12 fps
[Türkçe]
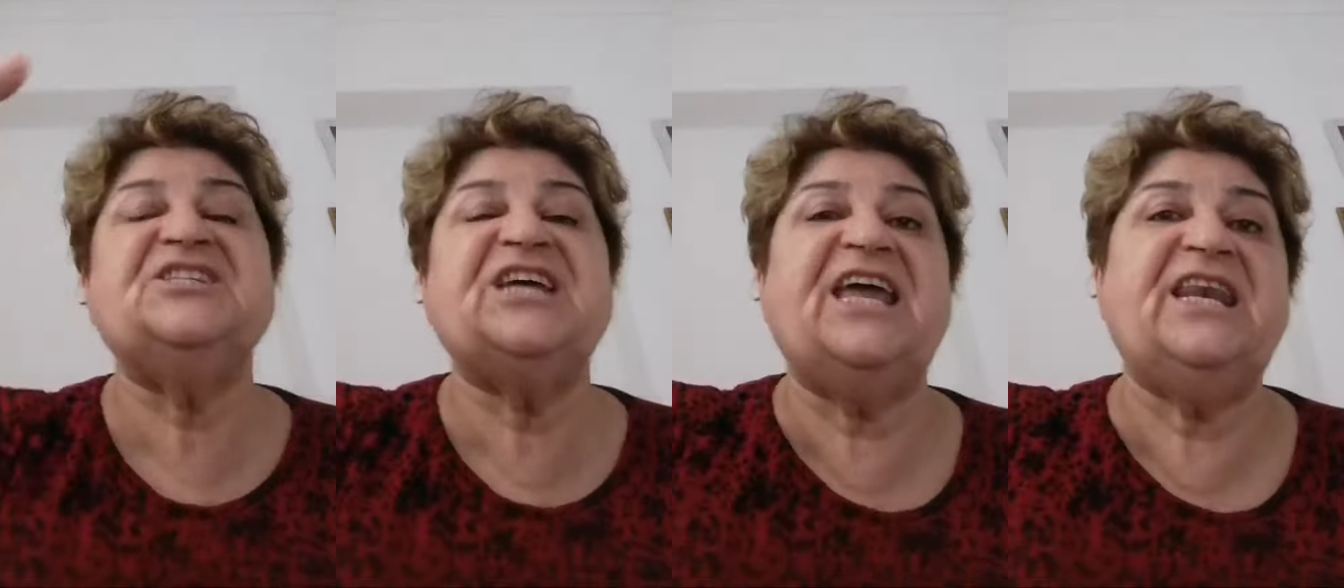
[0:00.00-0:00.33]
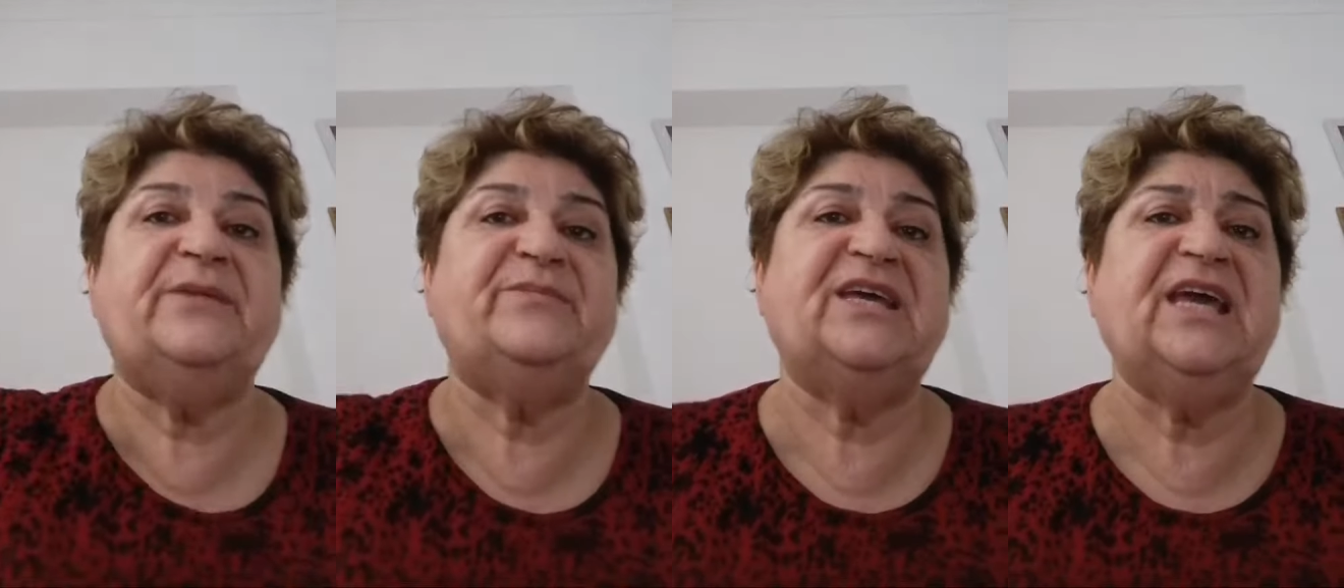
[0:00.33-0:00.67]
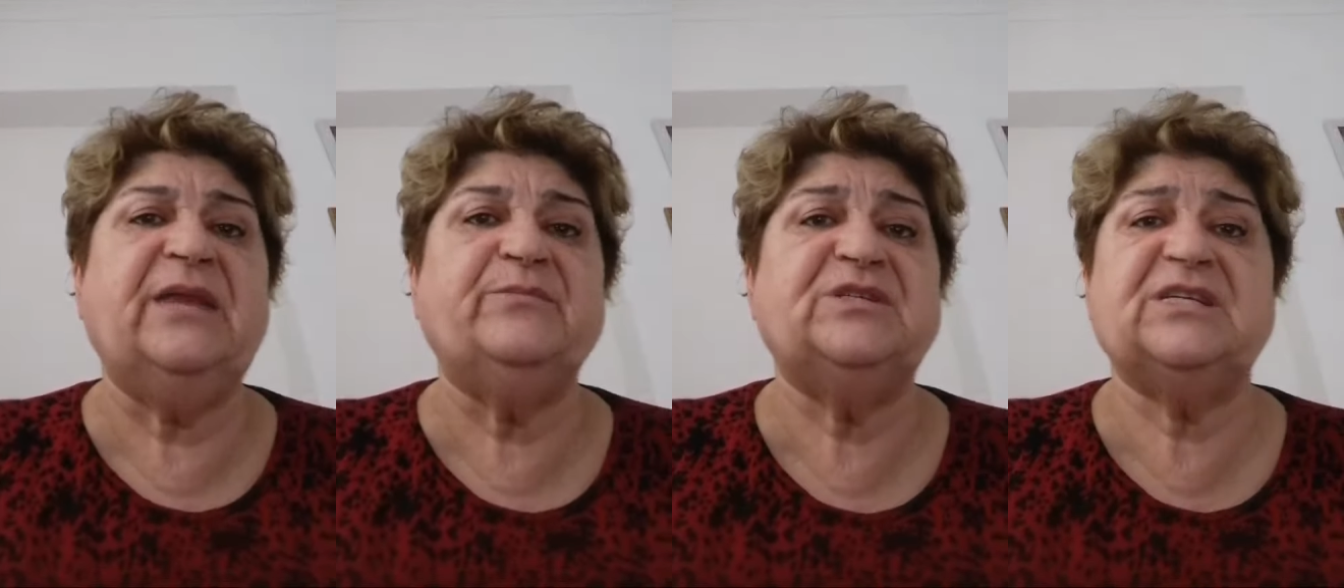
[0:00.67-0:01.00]
cehennemde
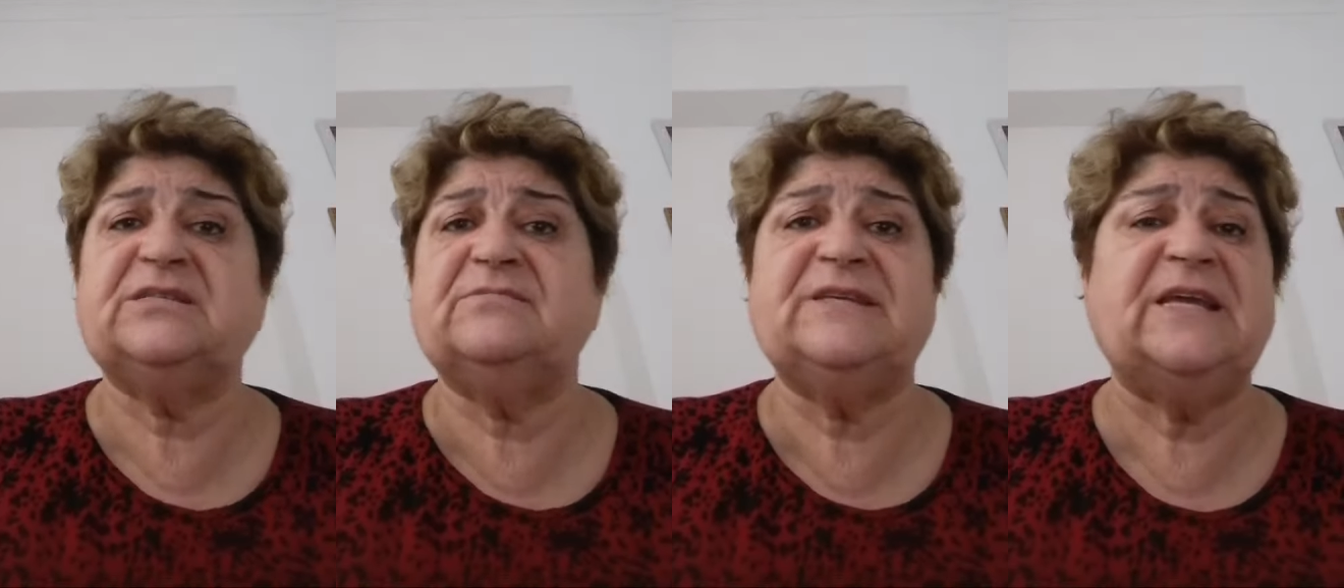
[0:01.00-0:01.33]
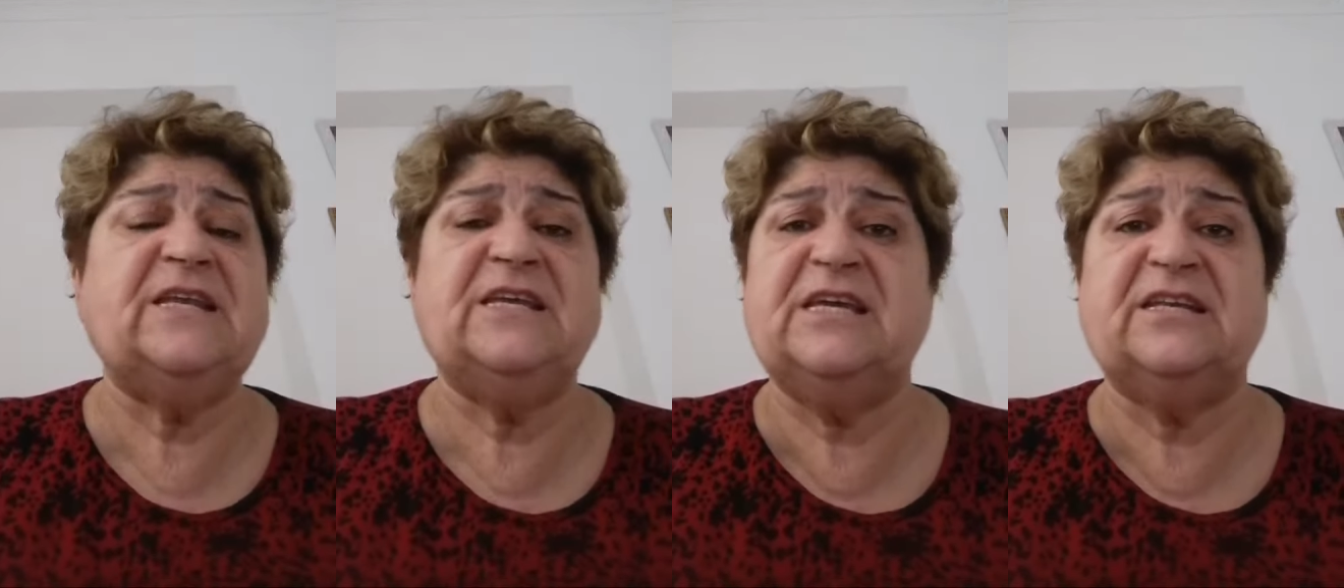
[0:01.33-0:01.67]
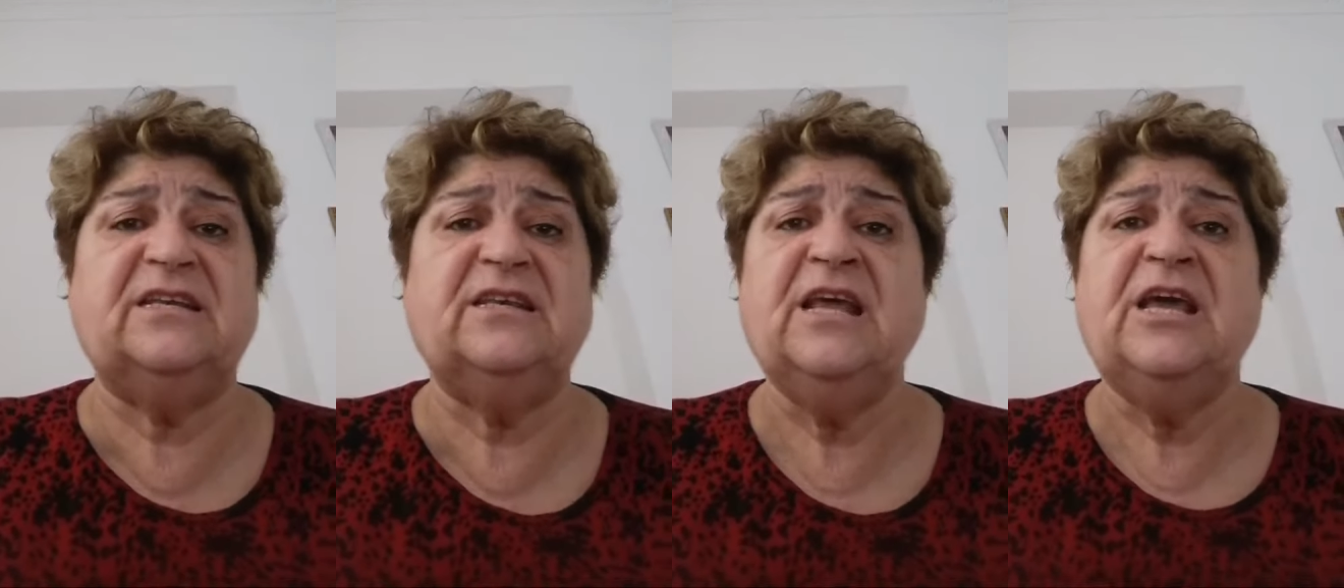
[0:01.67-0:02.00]
yanmayacaksın. Senin
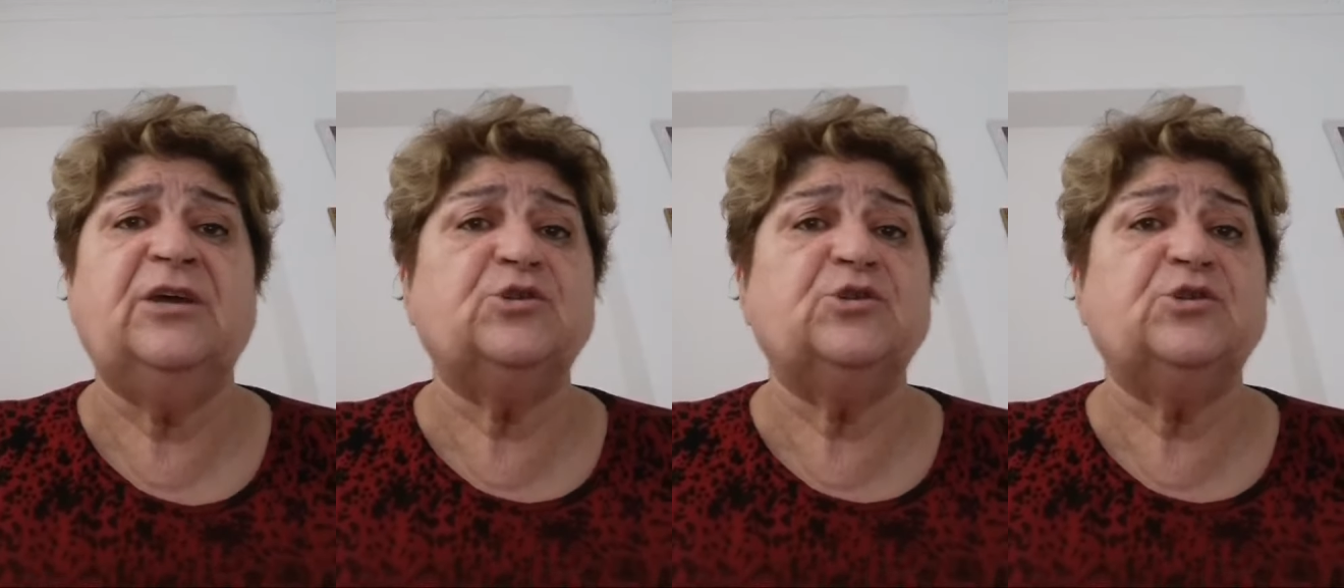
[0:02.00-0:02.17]
yerin